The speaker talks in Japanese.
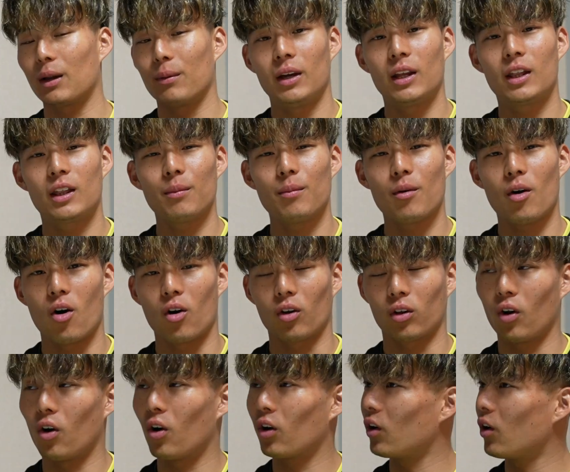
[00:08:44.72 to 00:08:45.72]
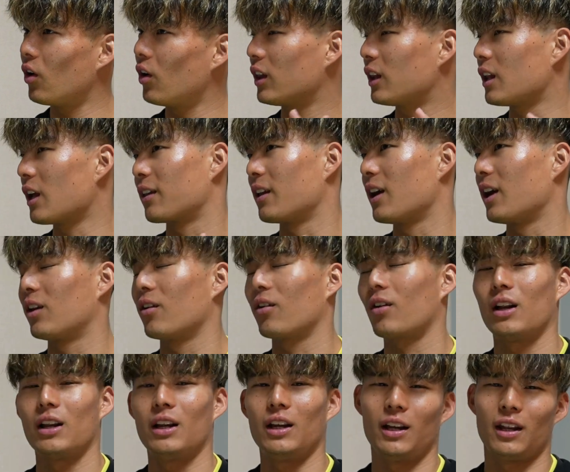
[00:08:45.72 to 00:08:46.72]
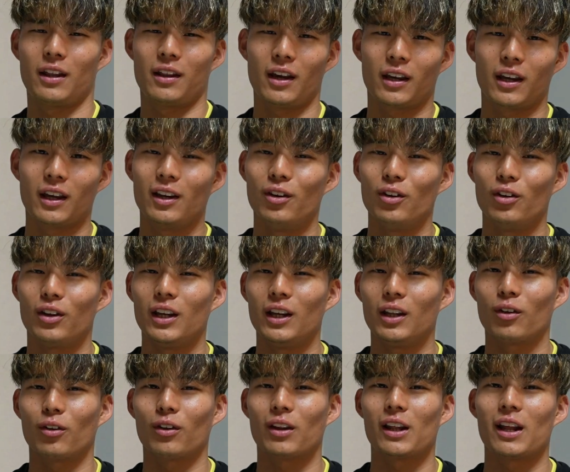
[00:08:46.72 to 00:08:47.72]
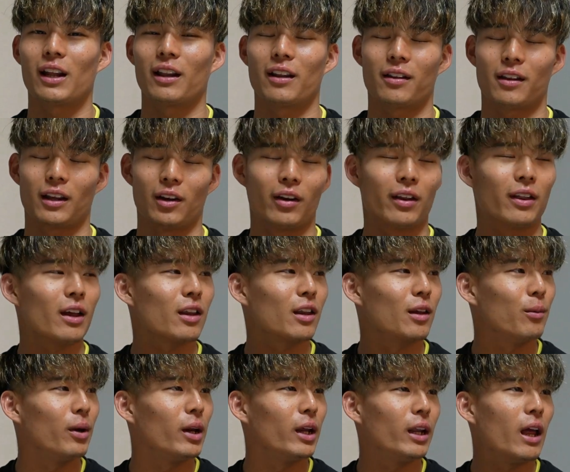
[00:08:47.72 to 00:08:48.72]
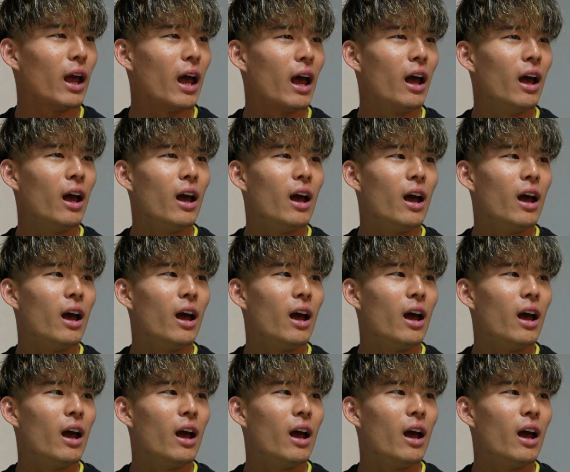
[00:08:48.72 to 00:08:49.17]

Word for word: あでもいつも東京行った際とかに最近ルーティン撮ってたんですけど、久しぶりにね、